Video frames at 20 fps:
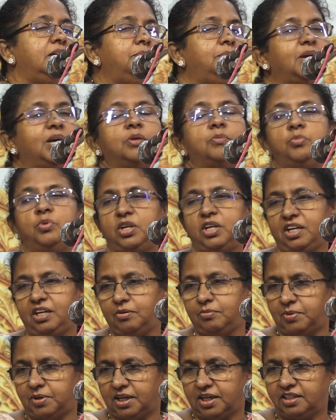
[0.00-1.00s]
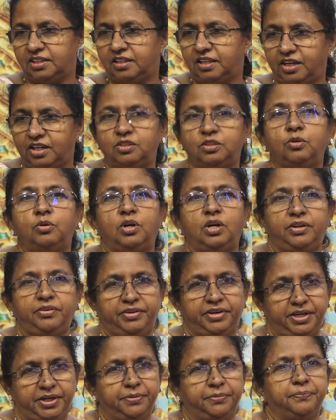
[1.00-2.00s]
மிக முக்கியமாக தெரிந்து கொள்ள
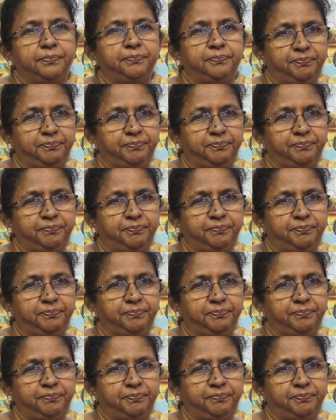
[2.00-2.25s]
வேண்டும்